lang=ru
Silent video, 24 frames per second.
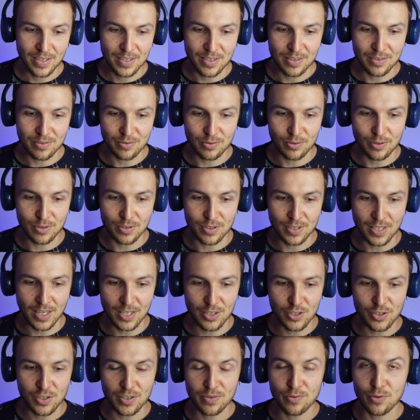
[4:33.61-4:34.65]
Вот.
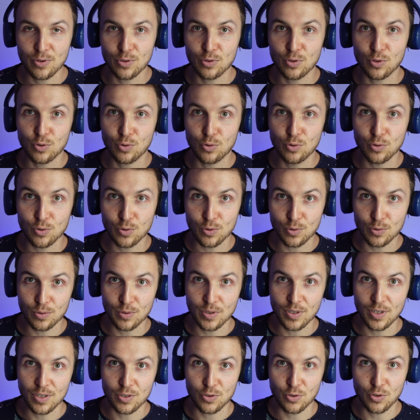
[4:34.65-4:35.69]
Также зовет
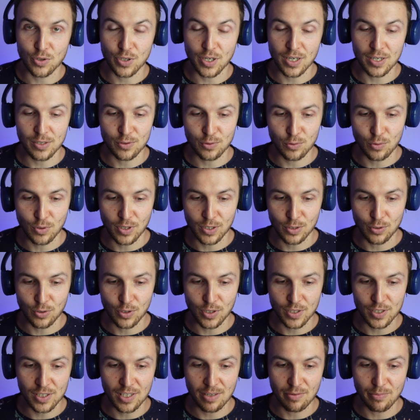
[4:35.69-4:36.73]
другую журналистку,
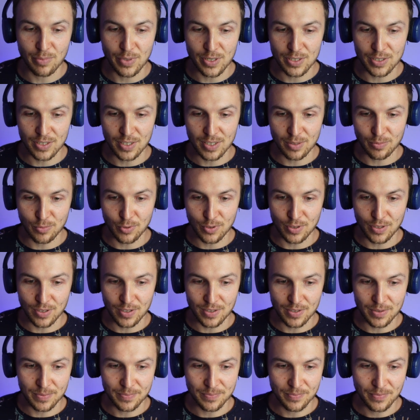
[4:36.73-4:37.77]
которая с ним вместе
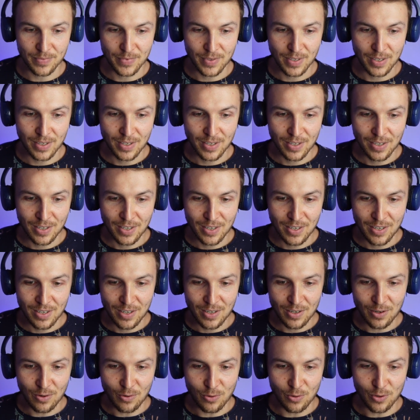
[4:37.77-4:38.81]
работает.
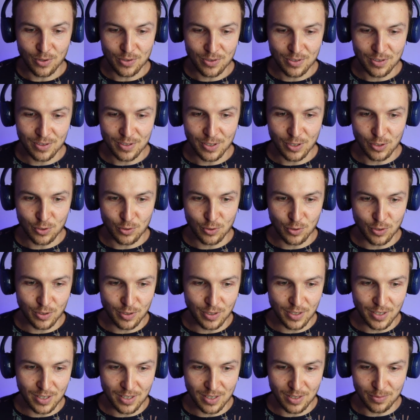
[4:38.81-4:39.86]
Он
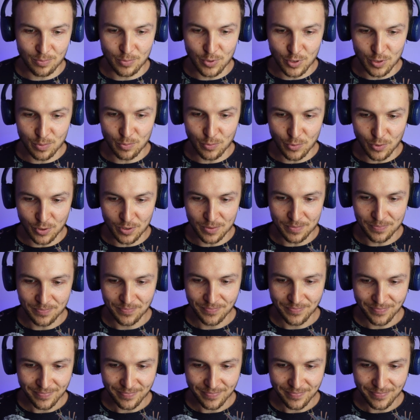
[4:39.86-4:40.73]
нашел э, письмо.